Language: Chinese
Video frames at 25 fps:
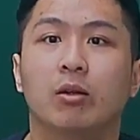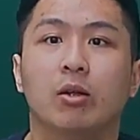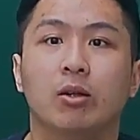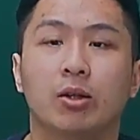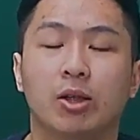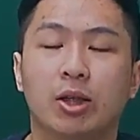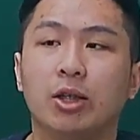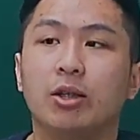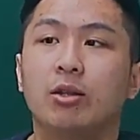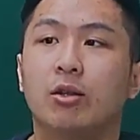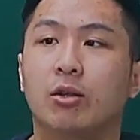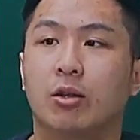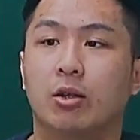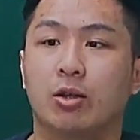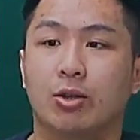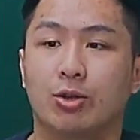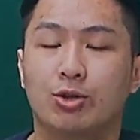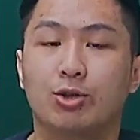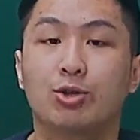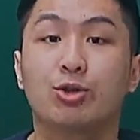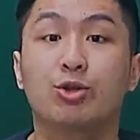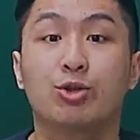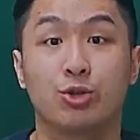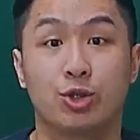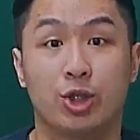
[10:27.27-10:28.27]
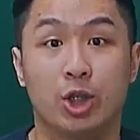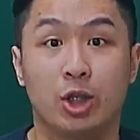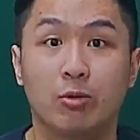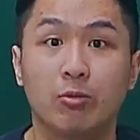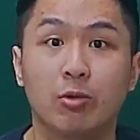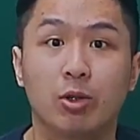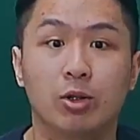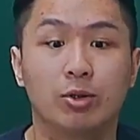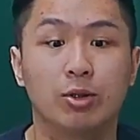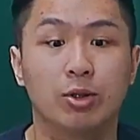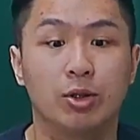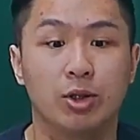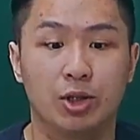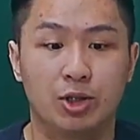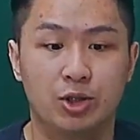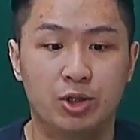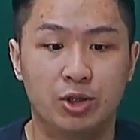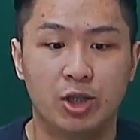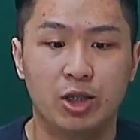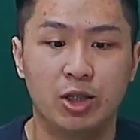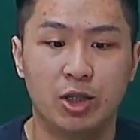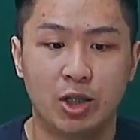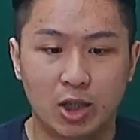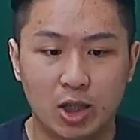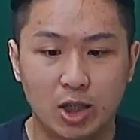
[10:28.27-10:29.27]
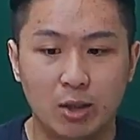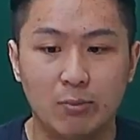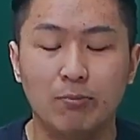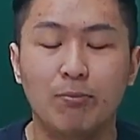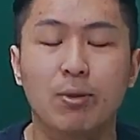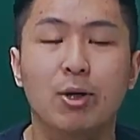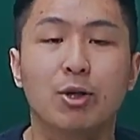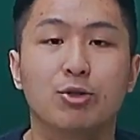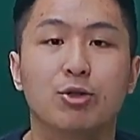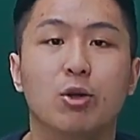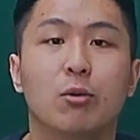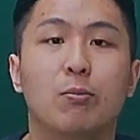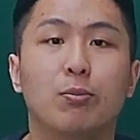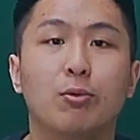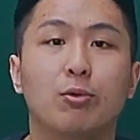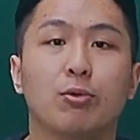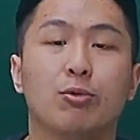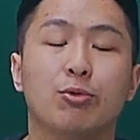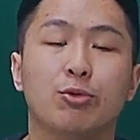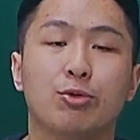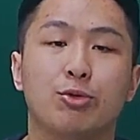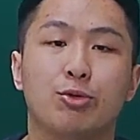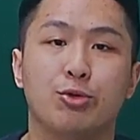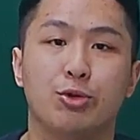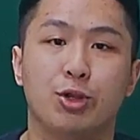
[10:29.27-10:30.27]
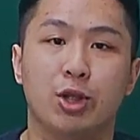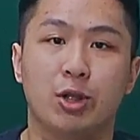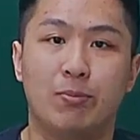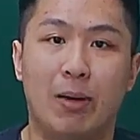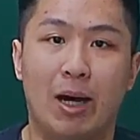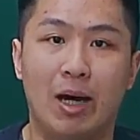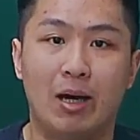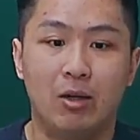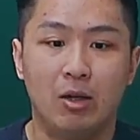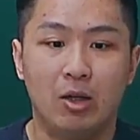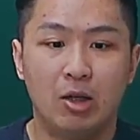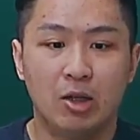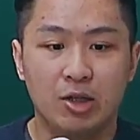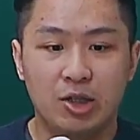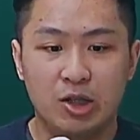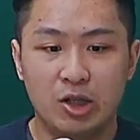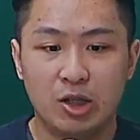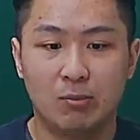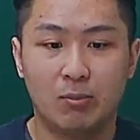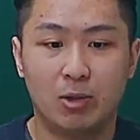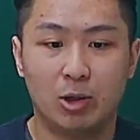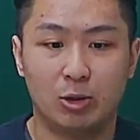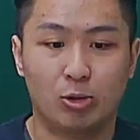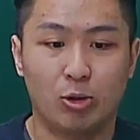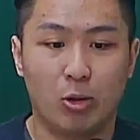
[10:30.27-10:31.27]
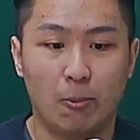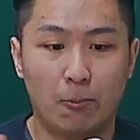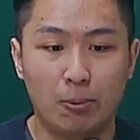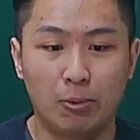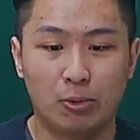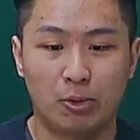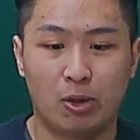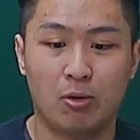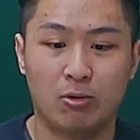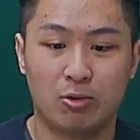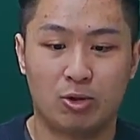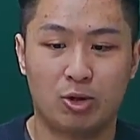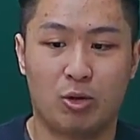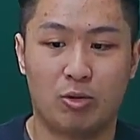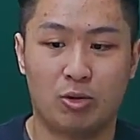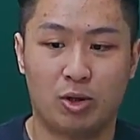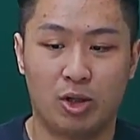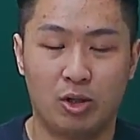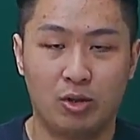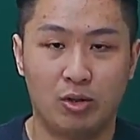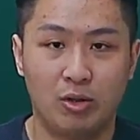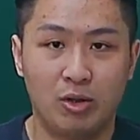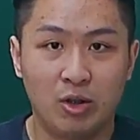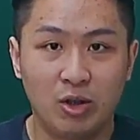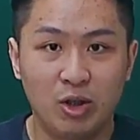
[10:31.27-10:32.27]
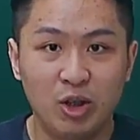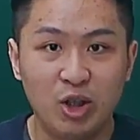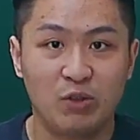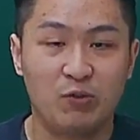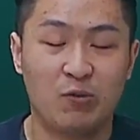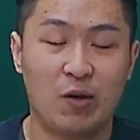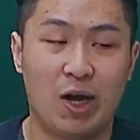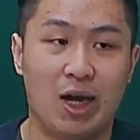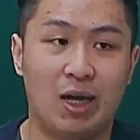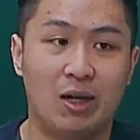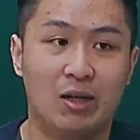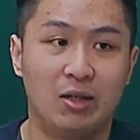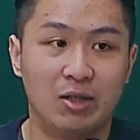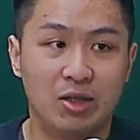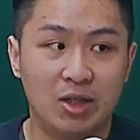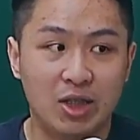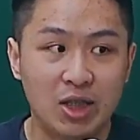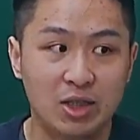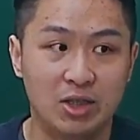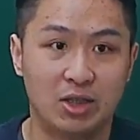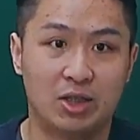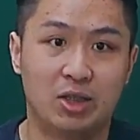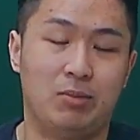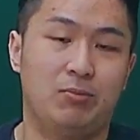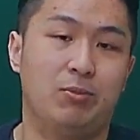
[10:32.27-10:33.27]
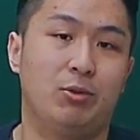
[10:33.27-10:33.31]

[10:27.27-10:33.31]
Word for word: 第一个可能是时间的问题，你时间上根本就不允许你把这么多不同种的立法见解，